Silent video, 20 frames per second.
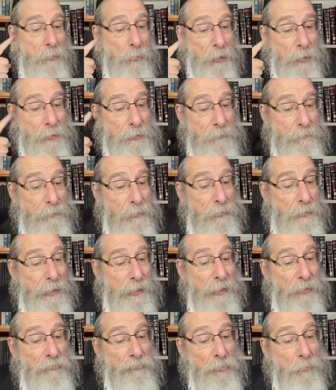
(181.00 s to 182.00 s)
dit
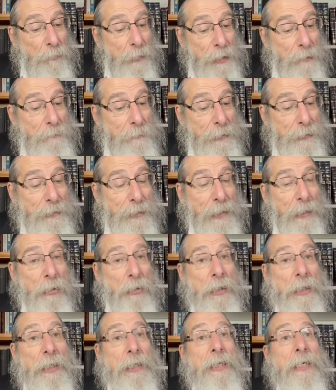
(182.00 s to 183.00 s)
Sarah
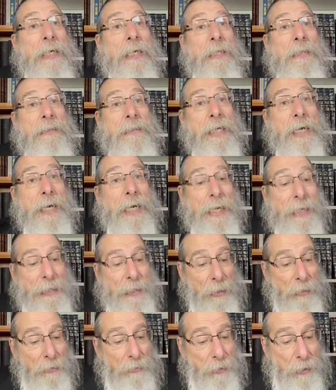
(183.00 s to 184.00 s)
Sarah, elle
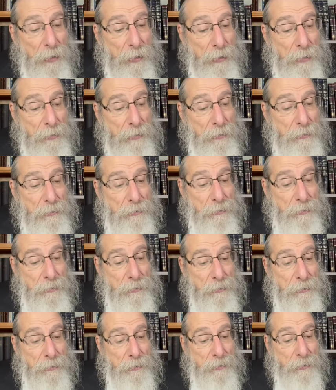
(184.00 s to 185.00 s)
entend.
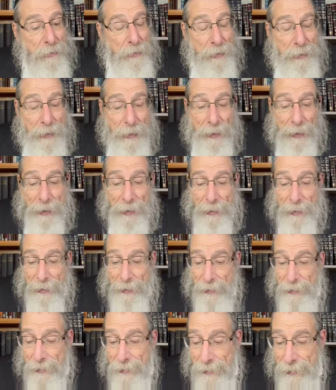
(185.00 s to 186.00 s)
Et
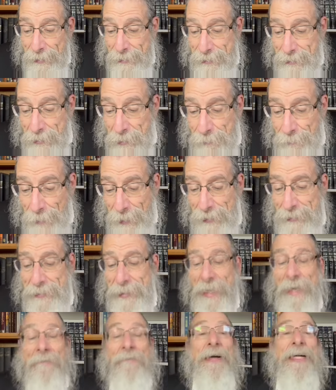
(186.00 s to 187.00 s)
qu'est-ce qui se passe
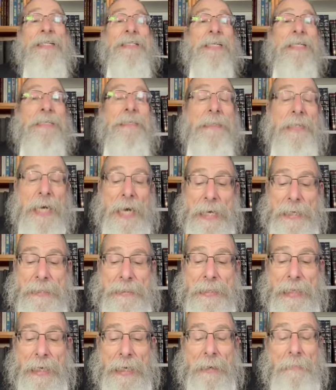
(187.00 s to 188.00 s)

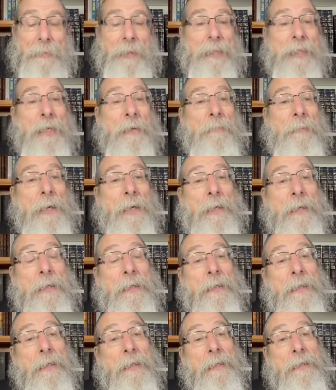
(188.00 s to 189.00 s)
Sarah
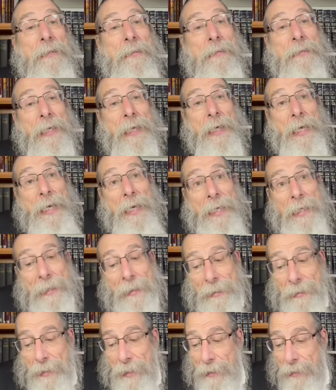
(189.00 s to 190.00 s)
Sarah, elle
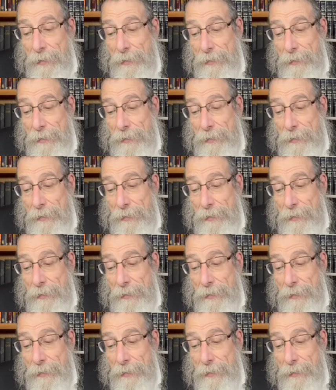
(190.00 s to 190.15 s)
riait.